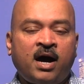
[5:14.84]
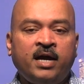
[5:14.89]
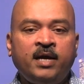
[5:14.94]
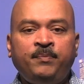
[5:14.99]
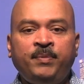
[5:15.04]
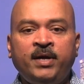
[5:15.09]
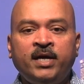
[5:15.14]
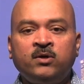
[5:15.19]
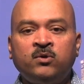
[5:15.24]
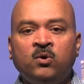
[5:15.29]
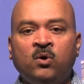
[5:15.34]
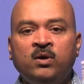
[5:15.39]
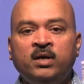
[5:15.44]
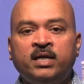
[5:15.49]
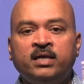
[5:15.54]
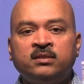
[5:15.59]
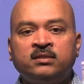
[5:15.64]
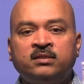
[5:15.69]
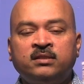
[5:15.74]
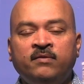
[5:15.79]
ஐபி
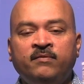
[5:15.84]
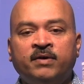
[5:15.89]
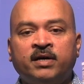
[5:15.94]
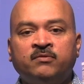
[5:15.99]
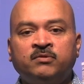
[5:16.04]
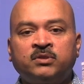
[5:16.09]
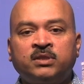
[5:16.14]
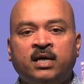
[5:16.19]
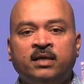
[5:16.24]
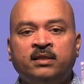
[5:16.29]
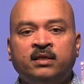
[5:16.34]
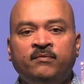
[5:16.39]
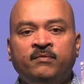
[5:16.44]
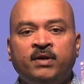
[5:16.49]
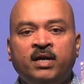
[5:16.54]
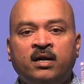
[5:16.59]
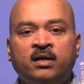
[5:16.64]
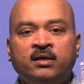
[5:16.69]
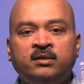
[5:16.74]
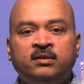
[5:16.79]
கோல்டன் அண்ட் சில்வகவு
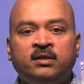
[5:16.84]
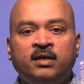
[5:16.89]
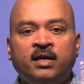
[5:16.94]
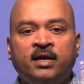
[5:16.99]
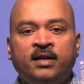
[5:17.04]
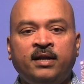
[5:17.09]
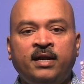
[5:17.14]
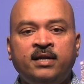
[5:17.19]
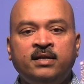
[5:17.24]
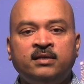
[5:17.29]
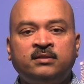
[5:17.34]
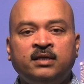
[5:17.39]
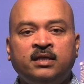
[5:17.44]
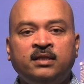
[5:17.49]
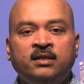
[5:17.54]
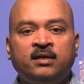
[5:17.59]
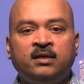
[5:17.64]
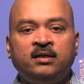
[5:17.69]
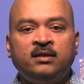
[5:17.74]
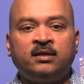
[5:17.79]
சாதரவிலான இன்றைய கனேடிய
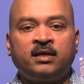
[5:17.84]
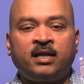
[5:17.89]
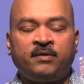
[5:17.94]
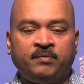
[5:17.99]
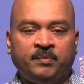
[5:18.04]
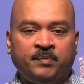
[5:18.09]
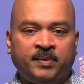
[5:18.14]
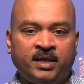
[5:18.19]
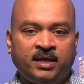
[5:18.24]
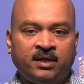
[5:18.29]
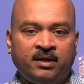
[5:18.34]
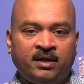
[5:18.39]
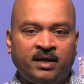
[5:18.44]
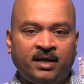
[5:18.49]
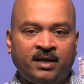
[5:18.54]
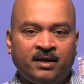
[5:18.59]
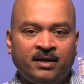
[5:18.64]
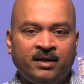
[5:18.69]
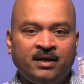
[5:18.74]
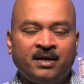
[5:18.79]
செய்திகள் நிறைவு
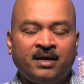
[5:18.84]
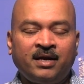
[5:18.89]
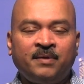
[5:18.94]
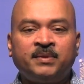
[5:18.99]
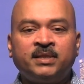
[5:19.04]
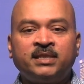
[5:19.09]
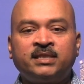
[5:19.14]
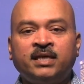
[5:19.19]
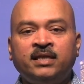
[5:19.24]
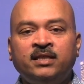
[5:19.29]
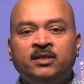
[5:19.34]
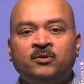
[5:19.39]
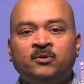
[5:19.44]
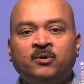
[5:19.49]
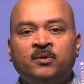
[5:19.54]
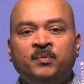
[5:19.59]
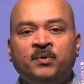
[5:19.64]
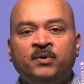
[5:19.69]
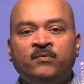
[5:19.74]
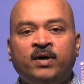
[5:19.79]
பெறுகின்றன எமது செய்தி
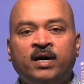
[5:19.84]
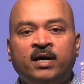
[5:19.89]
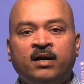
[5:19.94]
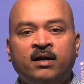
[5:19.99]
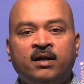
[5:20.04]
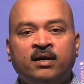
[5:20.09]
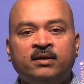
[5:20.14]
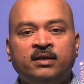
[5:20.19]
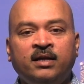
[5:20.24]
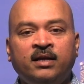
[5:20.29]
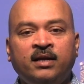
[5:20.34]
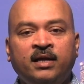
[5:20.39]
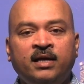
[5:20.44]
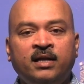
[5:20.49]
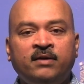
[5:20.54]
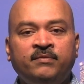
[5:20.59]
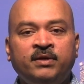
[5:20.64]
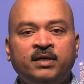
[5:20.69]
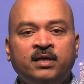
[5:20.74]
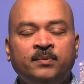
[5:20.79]
தொகுப்பு வார நாட்களில்
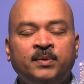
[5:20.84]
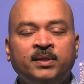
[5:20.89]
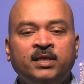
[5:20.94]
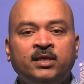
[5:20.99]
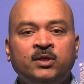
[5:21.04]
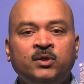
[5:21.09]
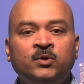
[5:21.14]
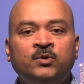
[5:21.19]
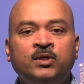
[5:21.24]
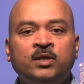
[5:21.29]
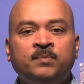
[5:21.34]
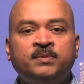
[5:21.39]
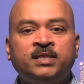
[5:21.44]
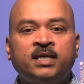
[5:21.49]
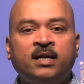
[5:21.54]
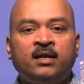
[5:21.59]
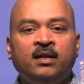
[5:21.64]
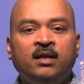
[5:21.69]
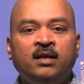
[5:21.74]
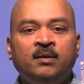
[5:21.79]
இரவு எமது யூடியூப்
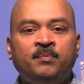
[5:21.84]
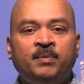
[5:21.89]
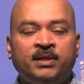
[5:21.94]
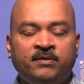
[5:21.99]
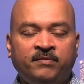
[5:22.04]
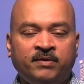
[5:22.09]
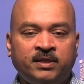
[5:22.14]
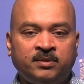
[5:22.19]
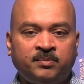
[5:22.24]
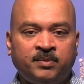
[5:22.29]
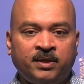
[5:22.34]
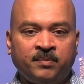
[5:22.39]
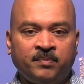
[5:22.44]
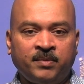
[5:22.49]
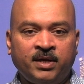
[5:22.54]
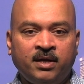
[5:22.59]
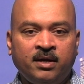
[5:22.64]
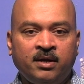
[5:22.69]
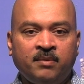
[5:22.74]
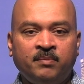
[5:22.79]
சேனலில்
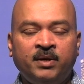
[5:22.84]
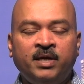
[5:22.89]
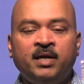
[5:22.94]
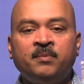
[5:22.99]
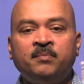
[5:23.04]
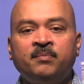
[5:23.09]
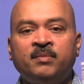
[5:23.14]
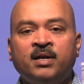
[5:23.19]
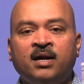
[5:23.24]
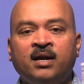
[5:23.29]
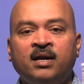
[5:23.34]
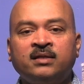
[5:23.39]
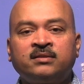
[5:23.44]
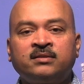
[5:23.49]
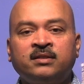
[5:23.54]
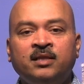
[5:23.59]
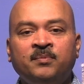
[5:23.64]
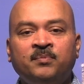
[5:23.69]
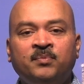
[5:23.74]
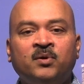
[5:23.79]
பதிவேற்றப்படும் மீண்டும் நாளை
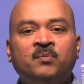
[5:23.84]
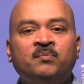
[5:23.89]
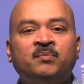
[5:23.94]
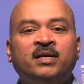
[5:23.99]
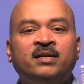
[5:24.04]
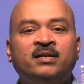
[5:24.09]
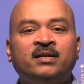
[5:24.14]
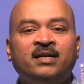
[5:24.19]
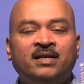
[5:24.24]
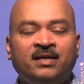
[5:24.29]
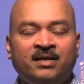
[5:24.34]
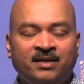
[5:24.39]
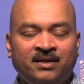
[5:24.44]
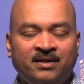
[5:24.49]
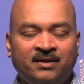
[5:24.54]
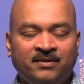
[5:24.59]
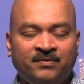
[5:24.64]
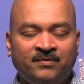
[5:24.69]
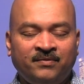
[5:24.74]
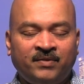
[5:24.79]
சந்திப்போம் நன்றி
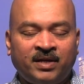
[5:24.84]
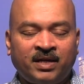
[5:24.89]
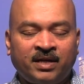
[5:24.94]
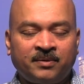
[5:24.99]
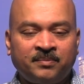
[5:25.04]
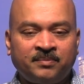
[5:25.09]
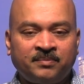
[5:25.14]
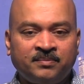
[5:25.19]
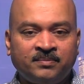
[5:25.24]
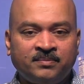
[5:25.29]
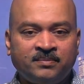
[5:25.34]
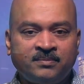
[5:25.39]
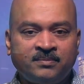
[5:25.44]
வணக்கம்